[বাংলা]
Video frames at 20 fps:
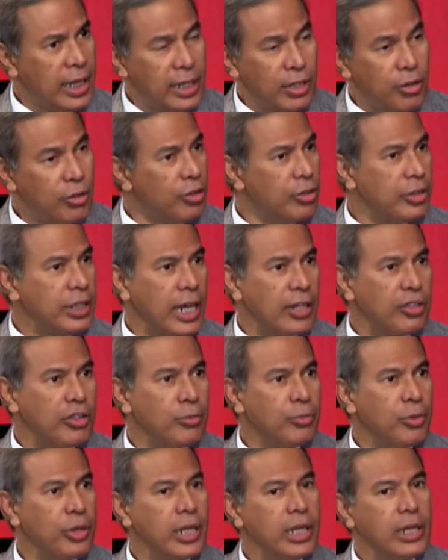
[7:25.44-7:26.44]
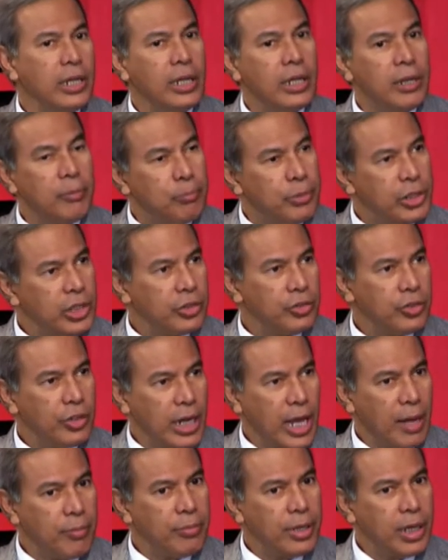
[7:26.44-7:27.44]
এখানে কোনো তারতম্য নেই বিশেষ
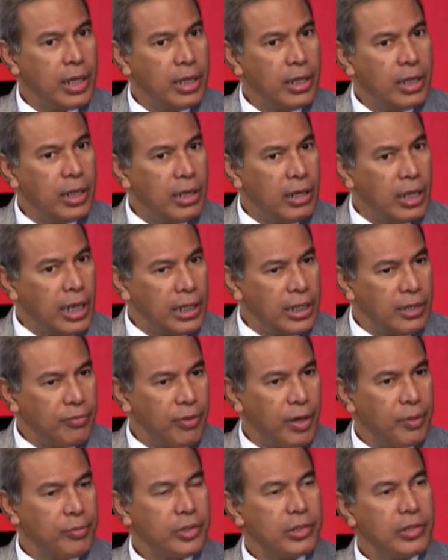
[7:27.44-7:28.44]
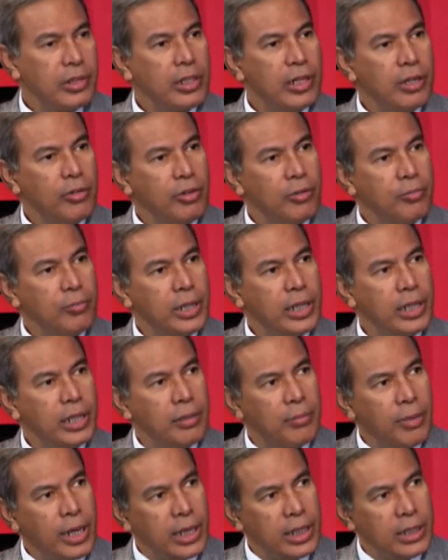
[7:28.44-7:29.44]
করে আমরা এই যে ফার্মাসিউটিক্যাল
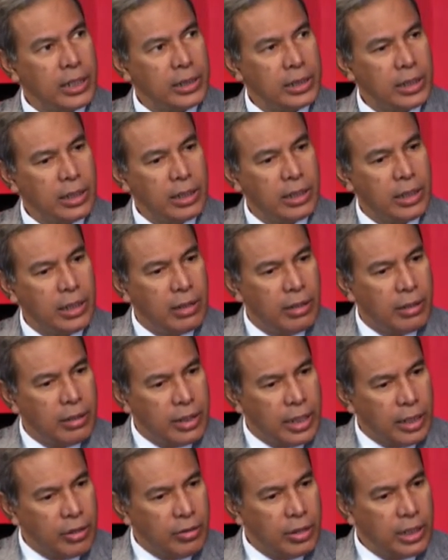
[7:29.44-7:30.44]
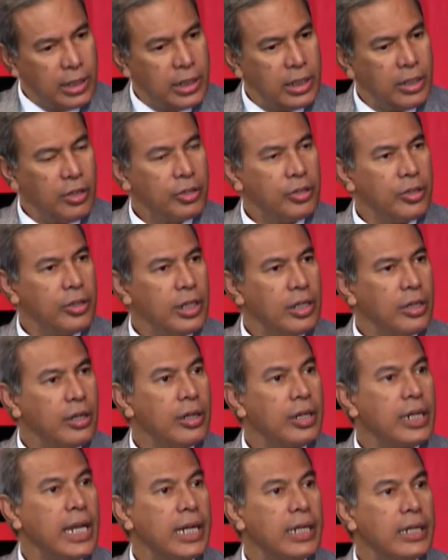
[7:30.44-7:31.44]
কোম্পানিরা বাংলাদেশের রেগুলেটরি অথরিটি
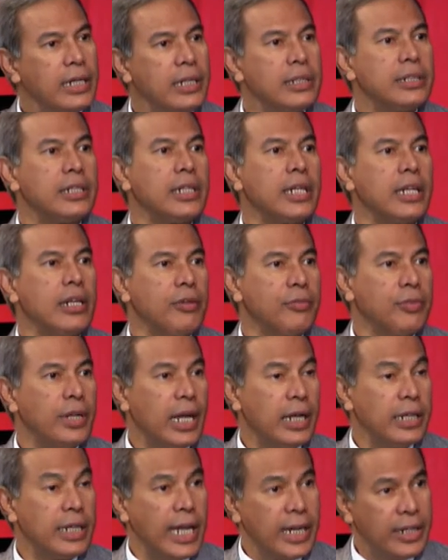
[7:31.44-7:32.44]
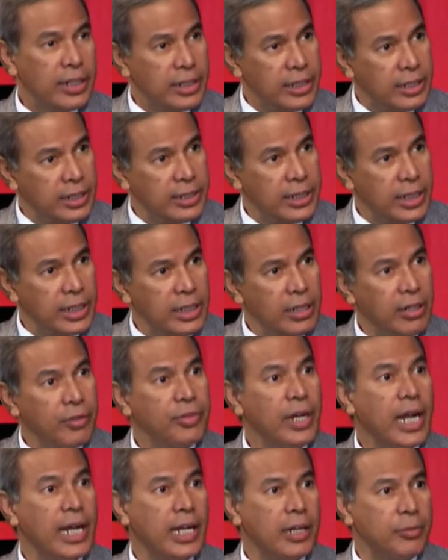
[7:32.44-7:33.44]
হলো ডাইরেক্টর জেনারেল অফ ডাইরেক্টর জেনারেল
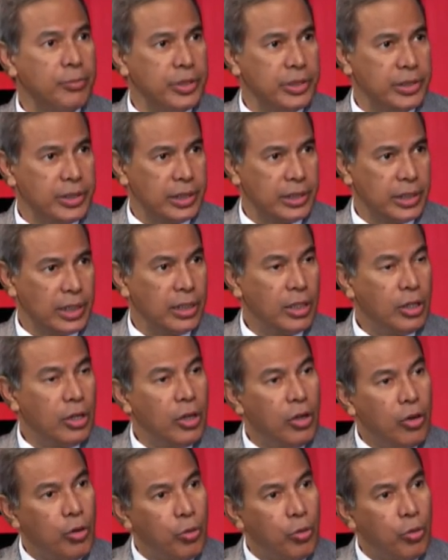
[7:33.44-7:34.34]
অফ ড্রাগ অ্যাডমিনিস্ট্রেশন